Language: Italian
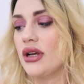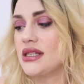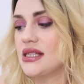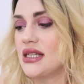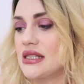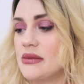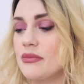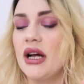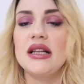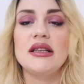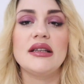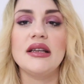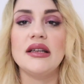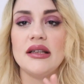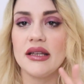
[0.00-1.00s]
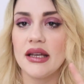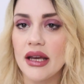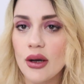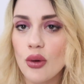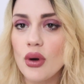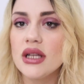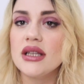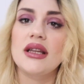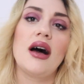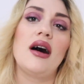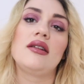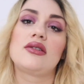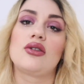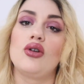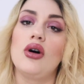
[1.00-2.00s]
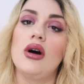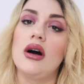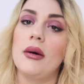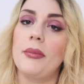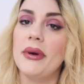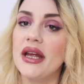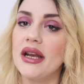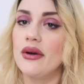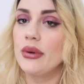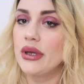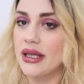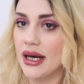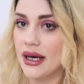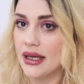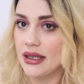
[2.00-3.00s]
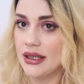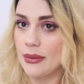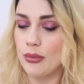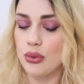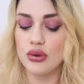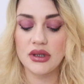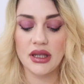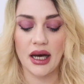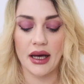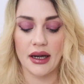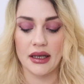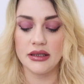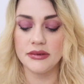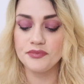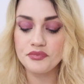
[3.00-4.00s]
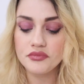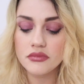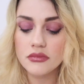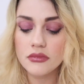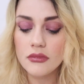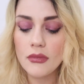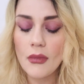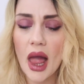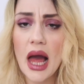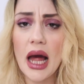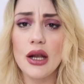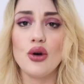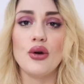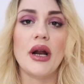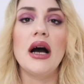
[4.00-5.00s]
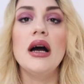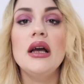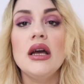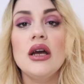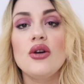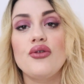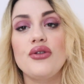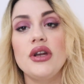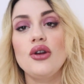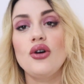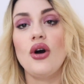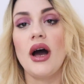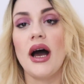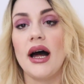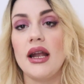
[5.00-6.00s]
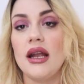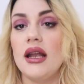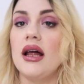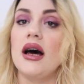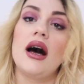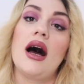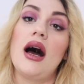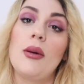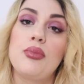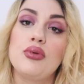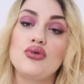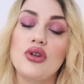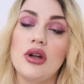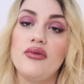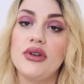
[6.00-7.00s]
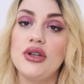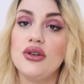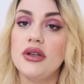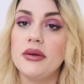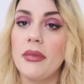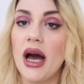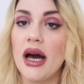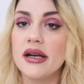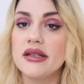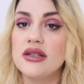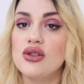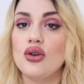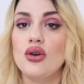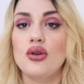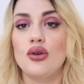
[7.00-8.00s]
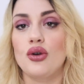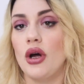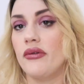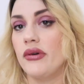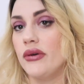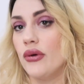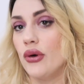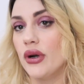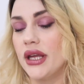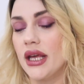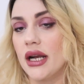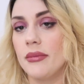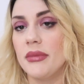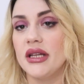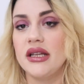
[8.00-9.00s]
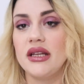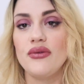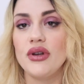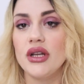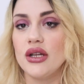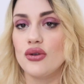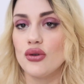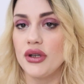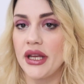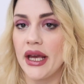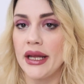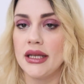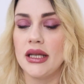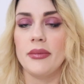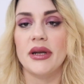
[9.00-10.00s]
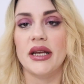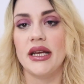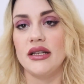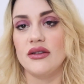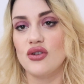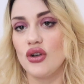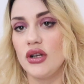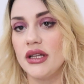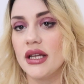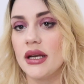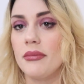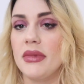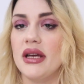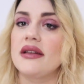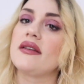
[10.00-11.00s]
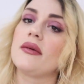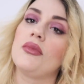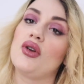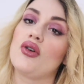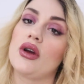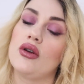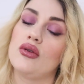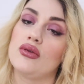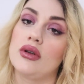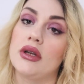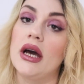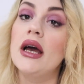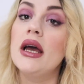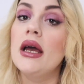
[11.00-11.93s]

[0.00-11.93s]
essere smaltiti e quant'altro eh, per evitare di buttarli. Allora, fino al, appunto, al, video di marzo non avevo chiaramente finito niente perché in soli tre mesi, a meno che non